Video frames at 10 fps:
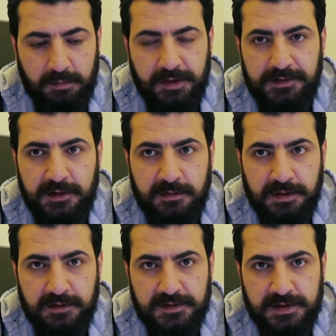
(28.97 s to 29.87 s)
نعتني
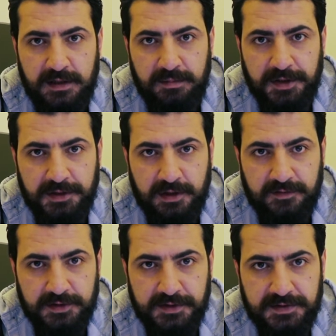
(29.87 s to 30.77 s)
بنفسنا
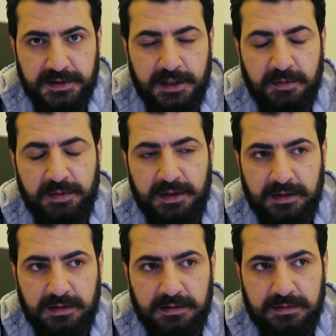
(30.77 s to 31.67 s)
بنظافة شخصية
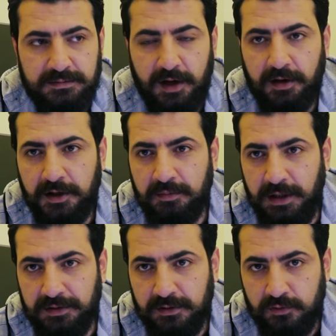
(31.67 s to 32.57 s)
بتعقيم
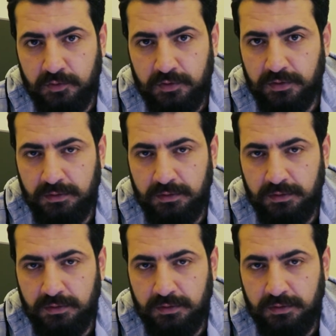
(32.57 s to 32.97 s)
بعض الأمور